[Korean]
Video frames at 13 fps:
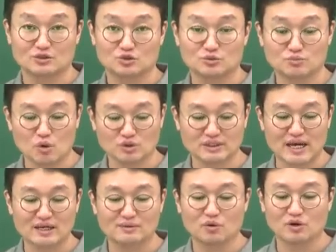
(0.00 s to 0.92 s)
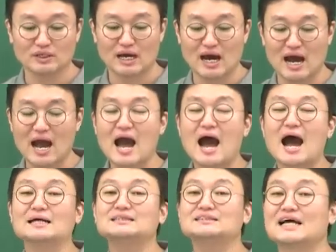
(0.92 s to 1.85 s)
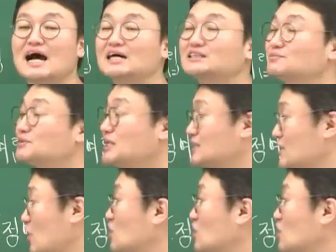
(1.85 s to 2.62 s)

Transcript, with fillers: 훈몽자에는 뭐냐. 한자 학습책의